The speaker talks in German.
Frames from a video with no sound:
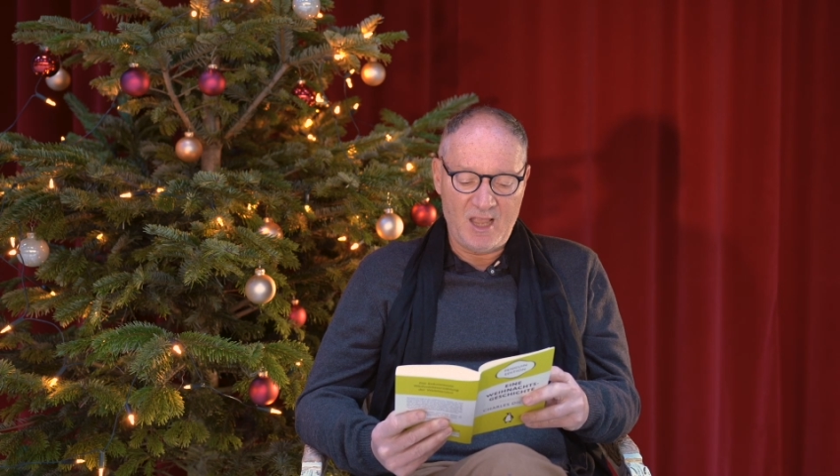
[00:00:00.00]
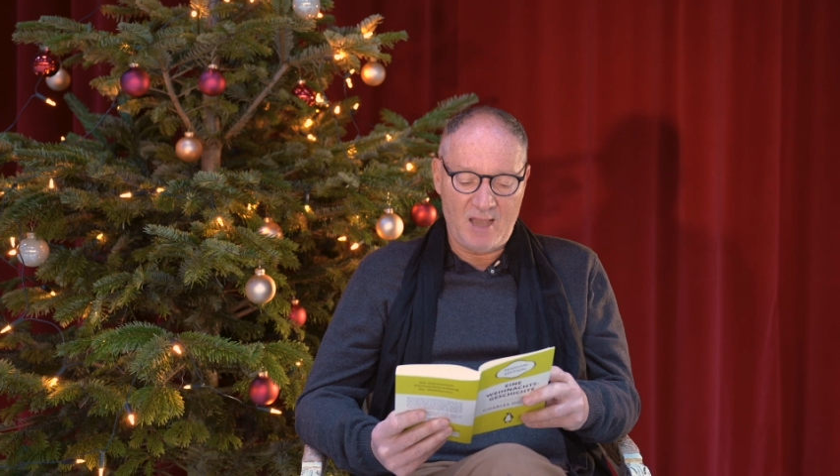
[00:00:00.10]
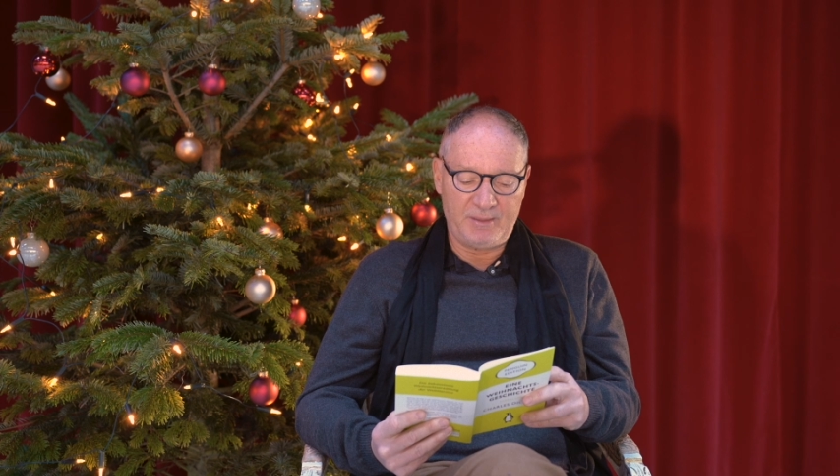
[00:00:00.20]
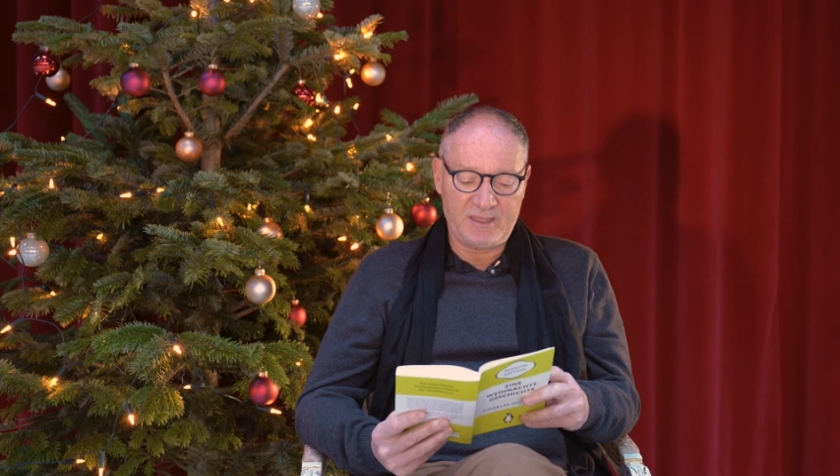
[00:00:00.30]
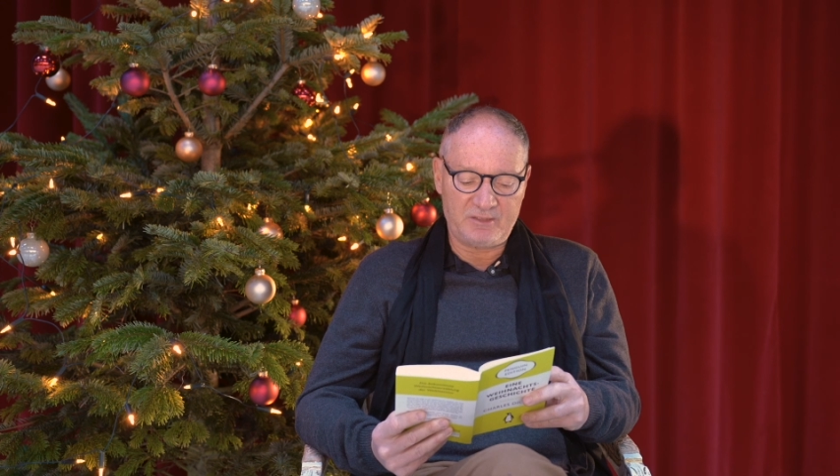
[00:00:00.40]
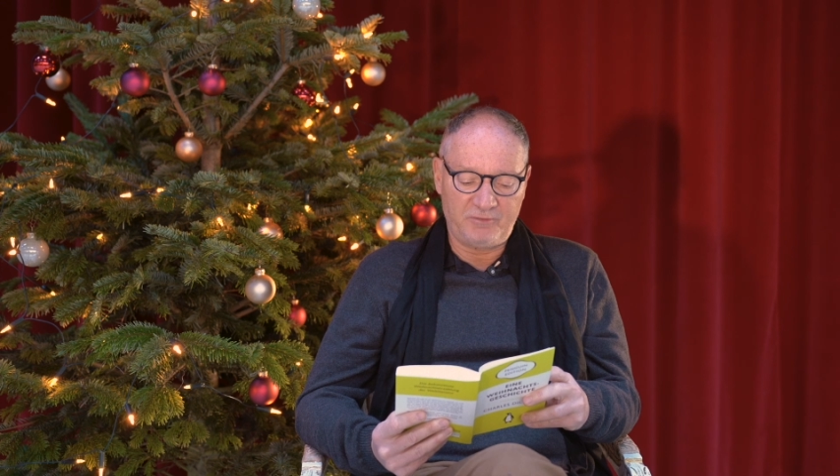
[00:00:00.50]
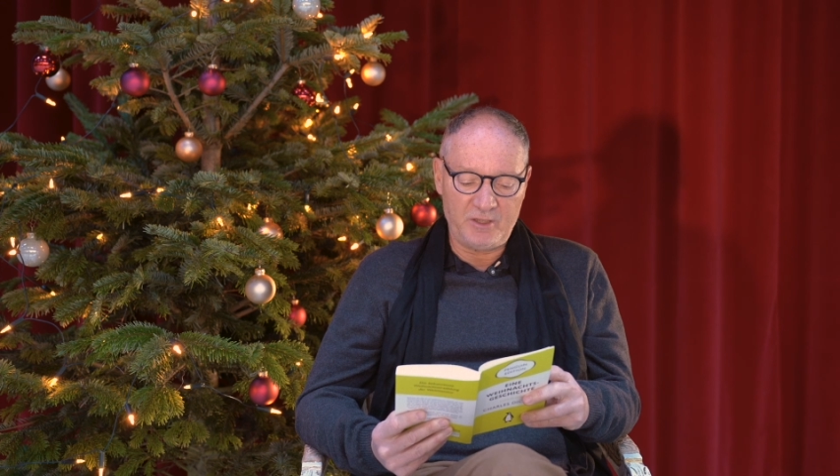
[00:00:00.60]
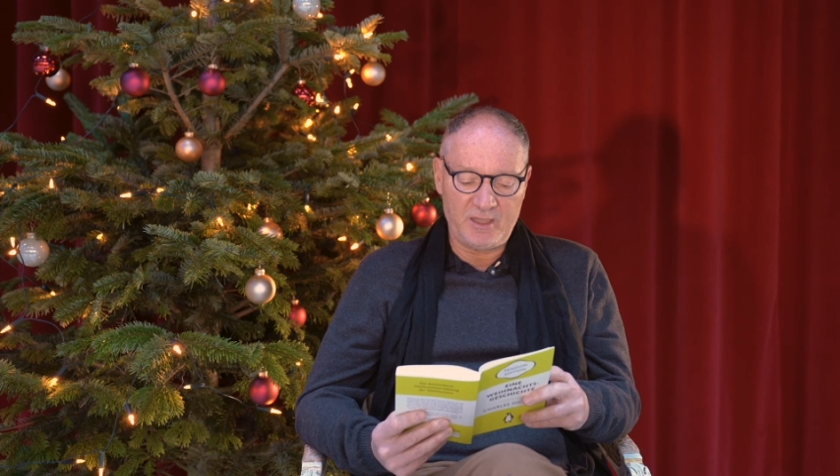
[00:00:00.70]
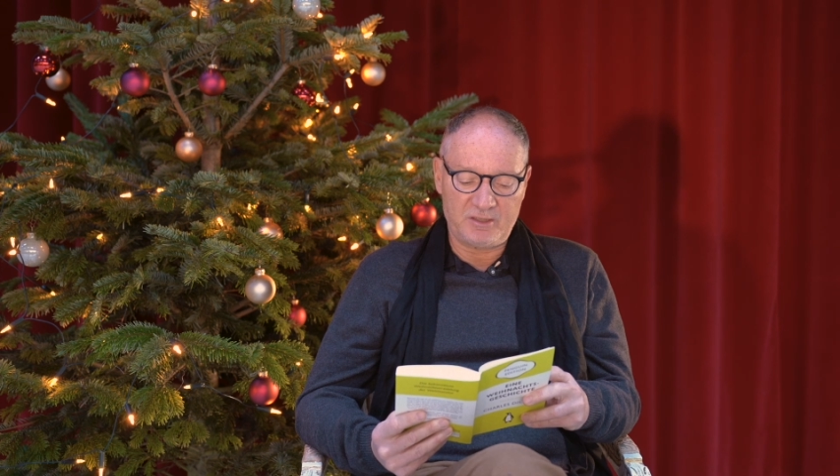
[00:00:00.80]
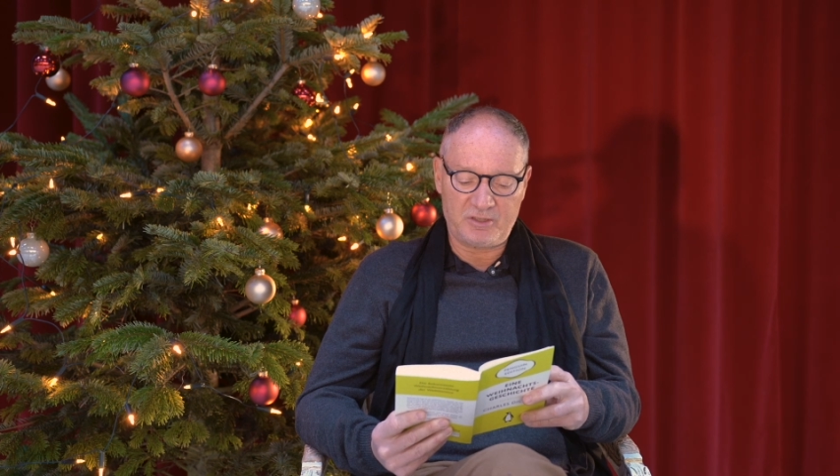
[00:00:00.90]
aber das
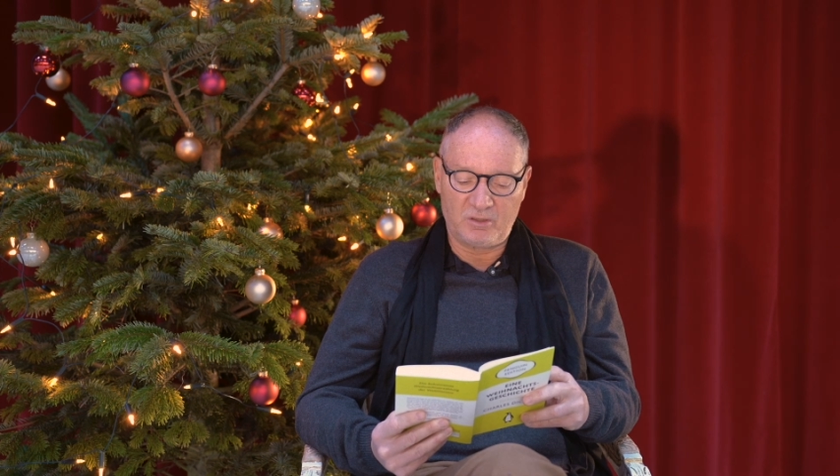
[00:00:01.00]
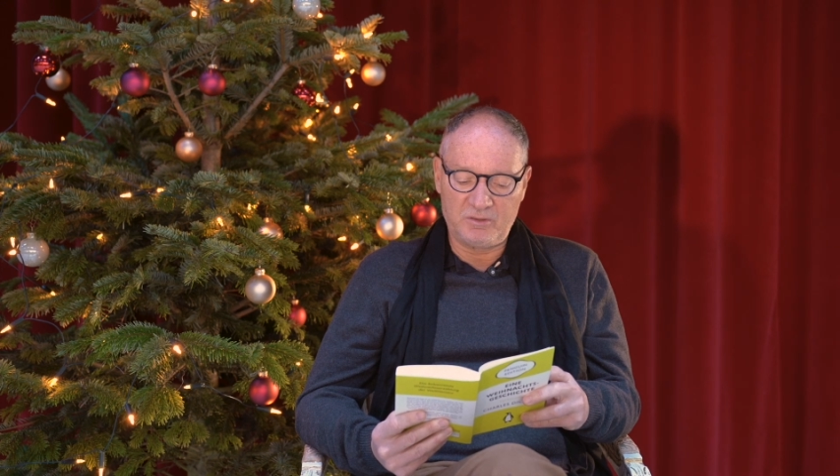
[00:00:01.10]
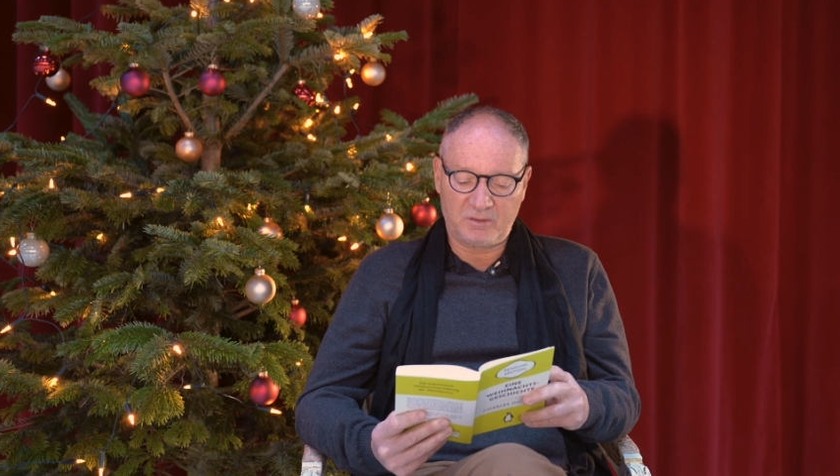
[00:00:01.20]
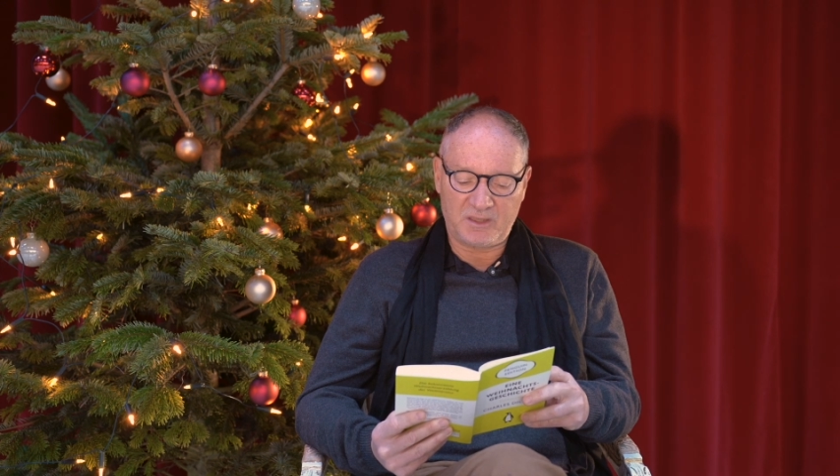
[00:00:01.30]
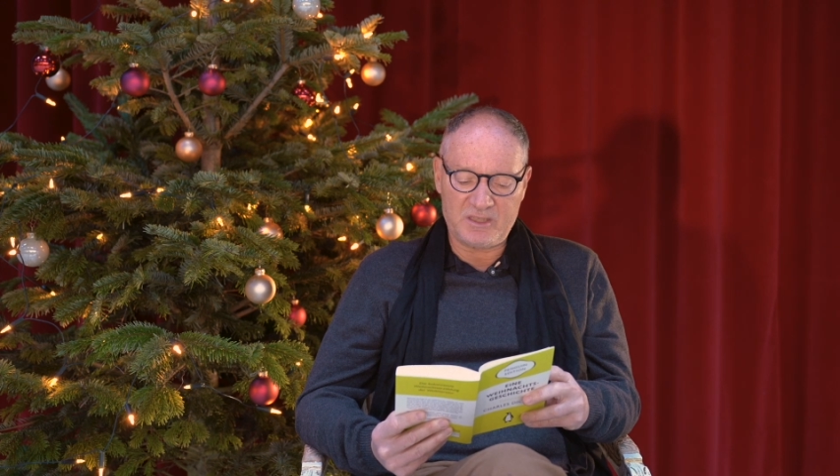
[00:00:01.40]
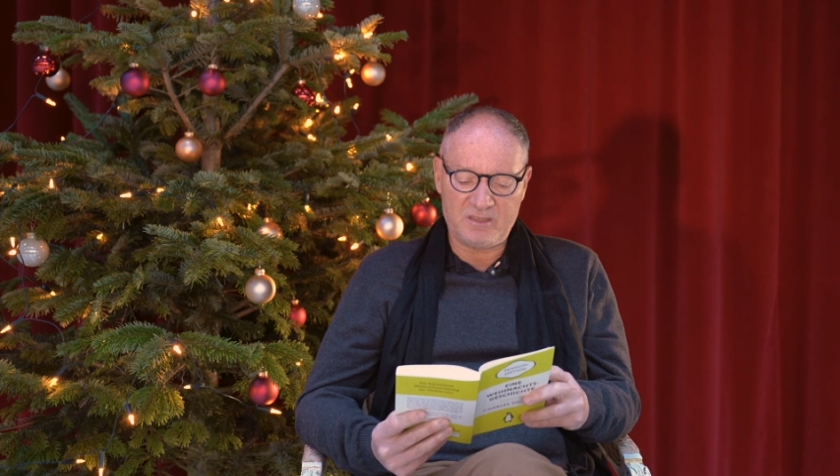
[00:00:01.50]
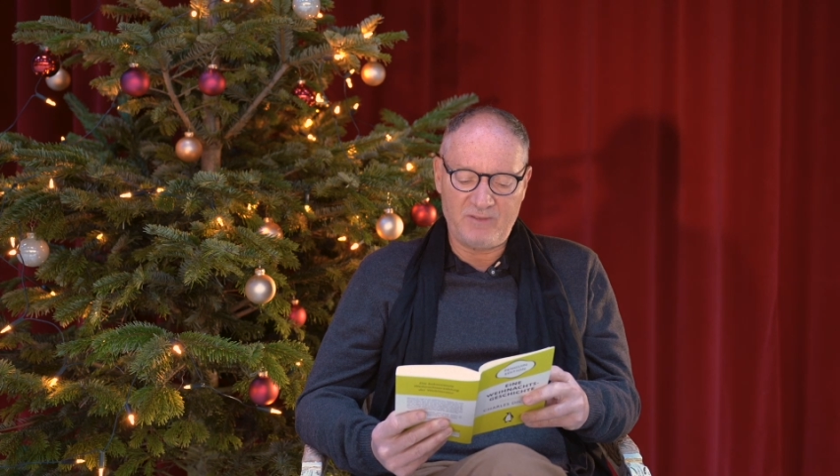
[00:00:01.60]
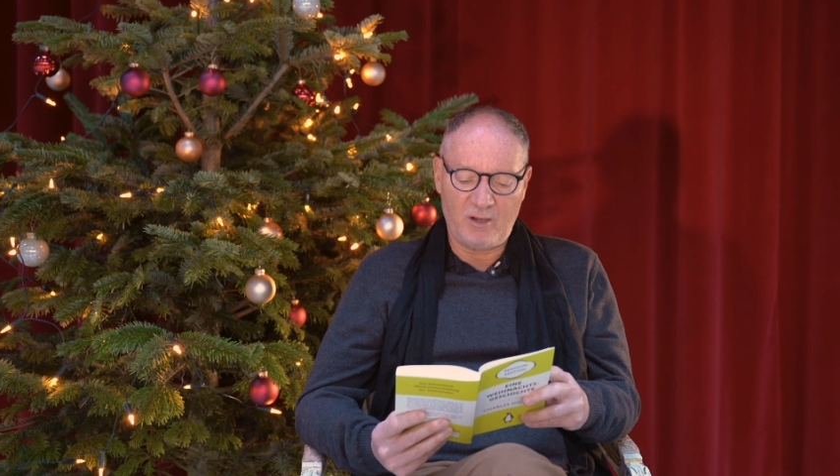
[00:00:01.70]
Feuer des Kontoristen